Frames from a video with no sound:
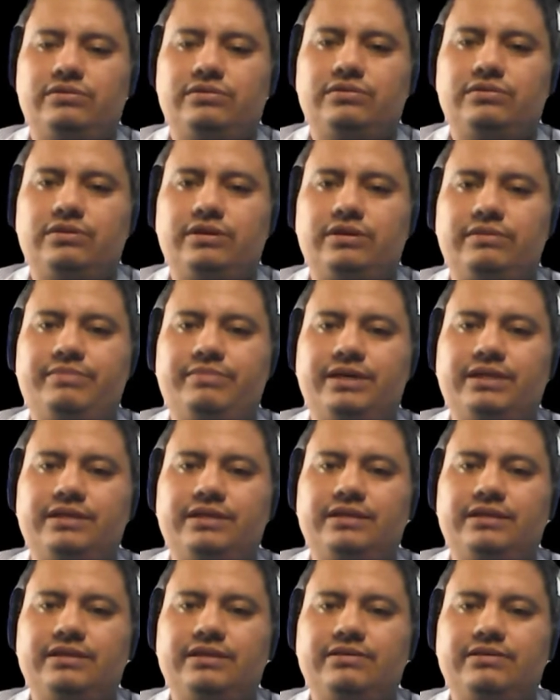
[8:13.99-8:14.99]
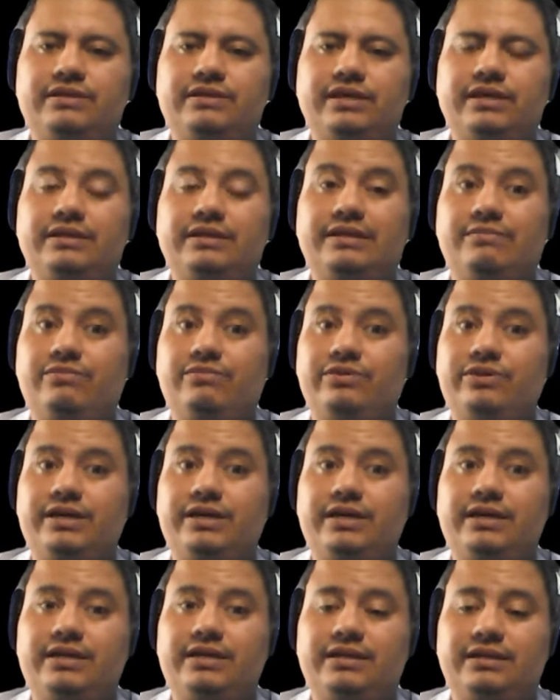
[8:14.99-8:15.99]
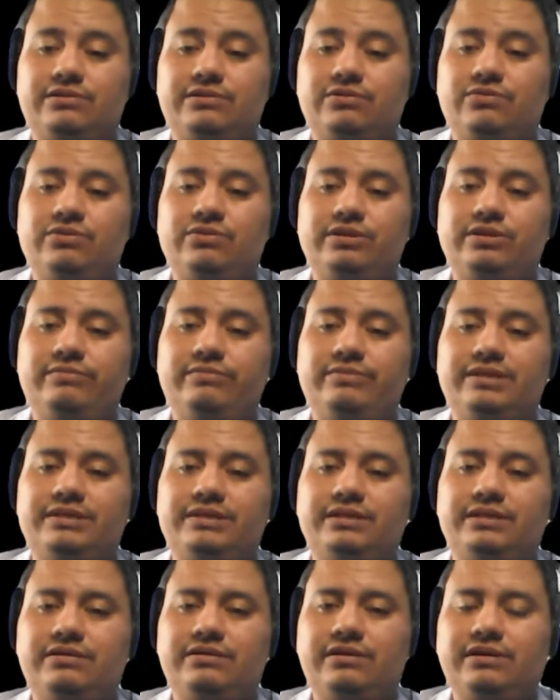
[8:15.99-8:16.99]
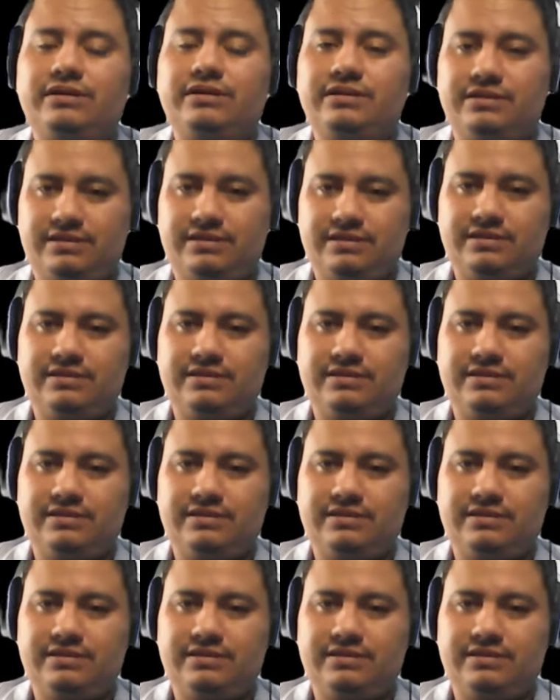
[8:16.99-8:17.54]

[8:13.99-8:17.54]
Son las 20.06, estamos ya en las últimas sesiones.